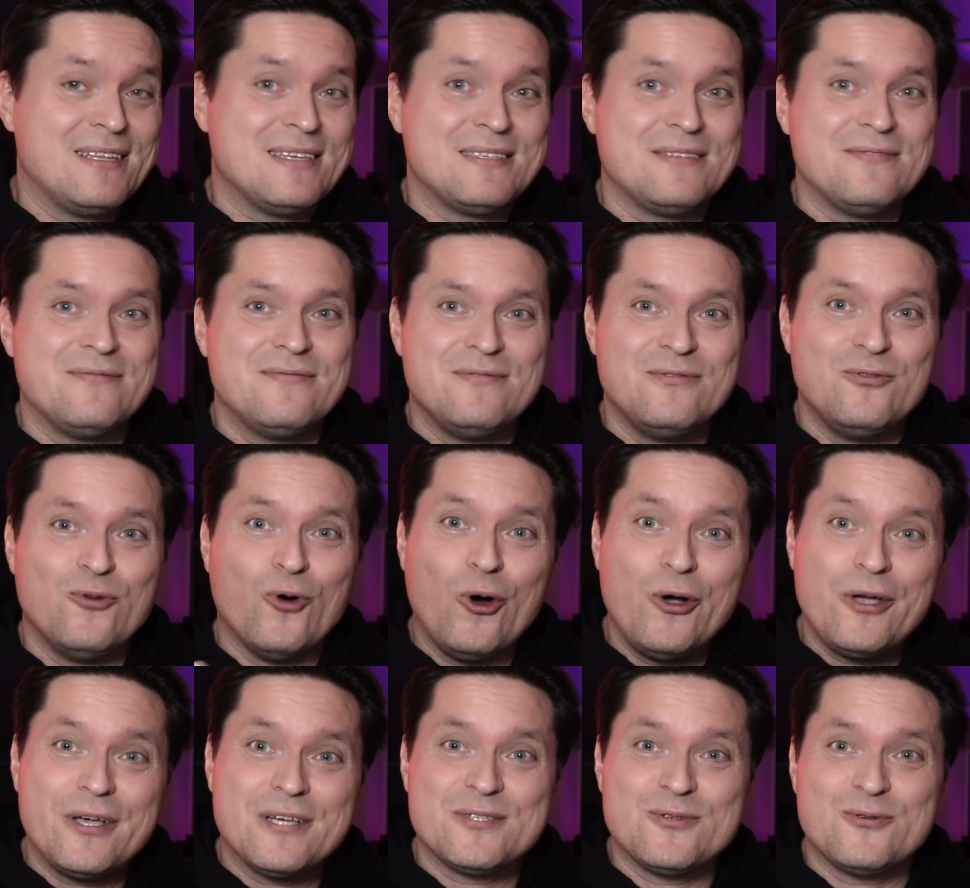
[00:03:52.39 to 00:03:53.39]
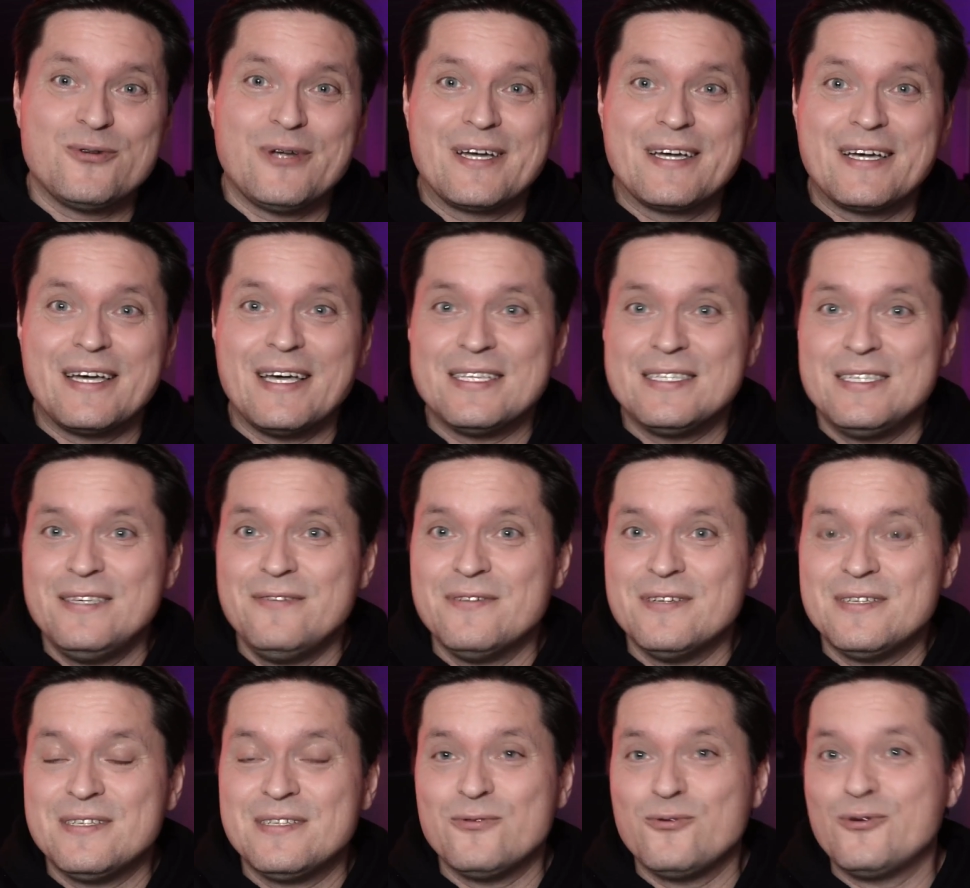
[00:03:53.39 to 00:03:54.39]
dass Neues oder
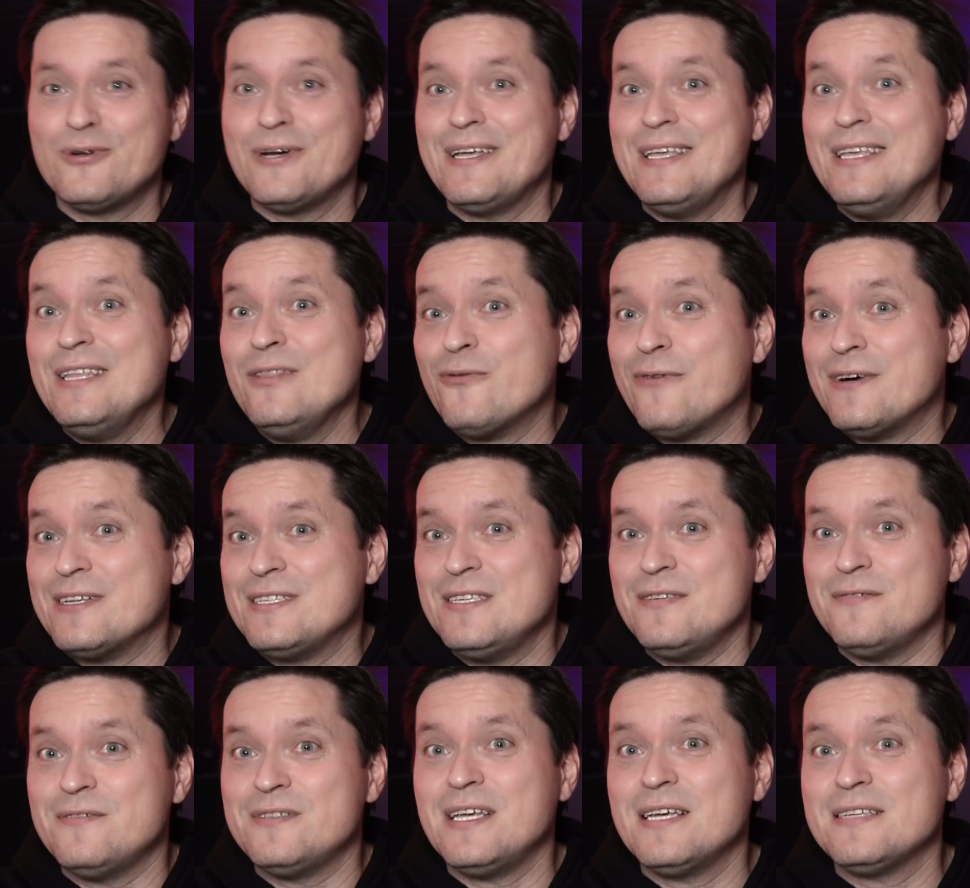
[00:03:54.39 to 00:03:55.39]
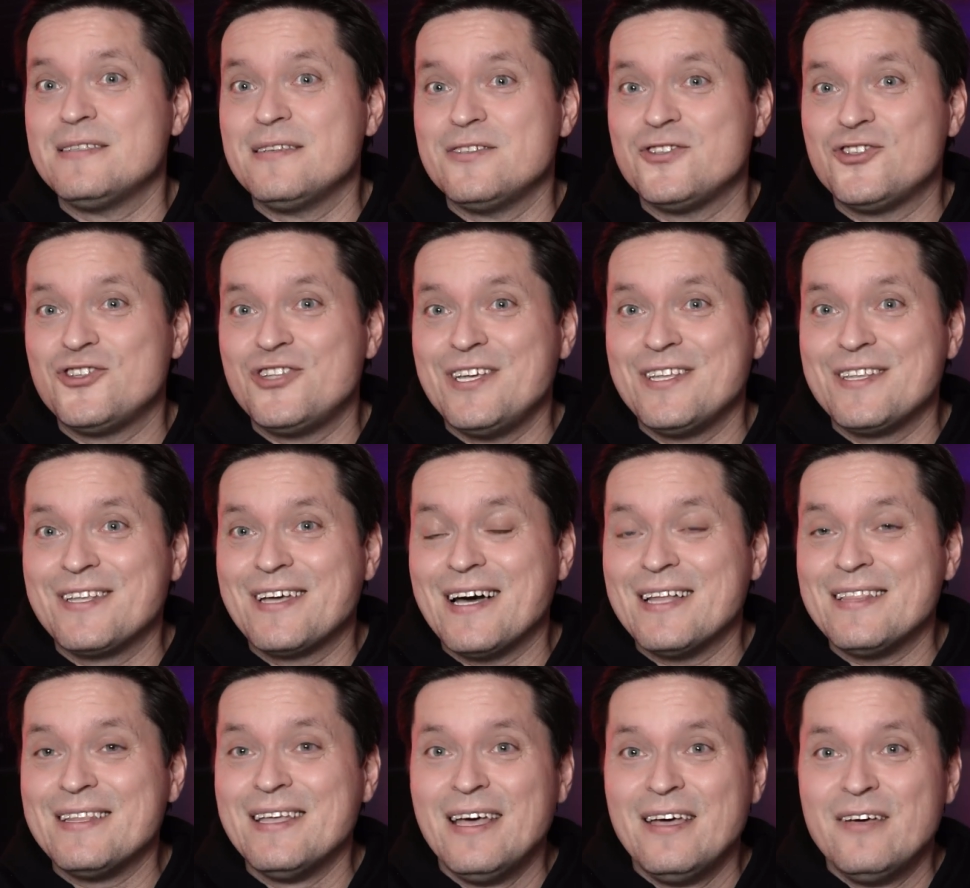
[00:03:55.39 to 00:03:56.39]
Kreatives oder Innovatives erst entstehen
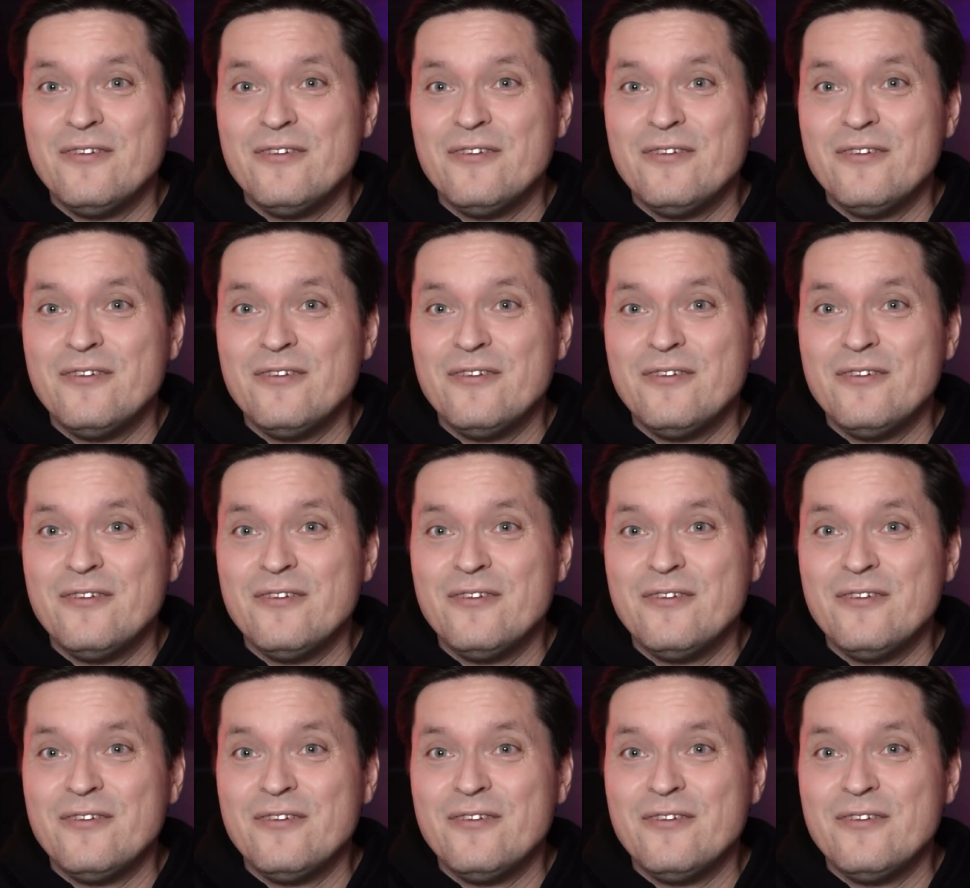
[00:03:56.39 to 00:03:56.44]
kann,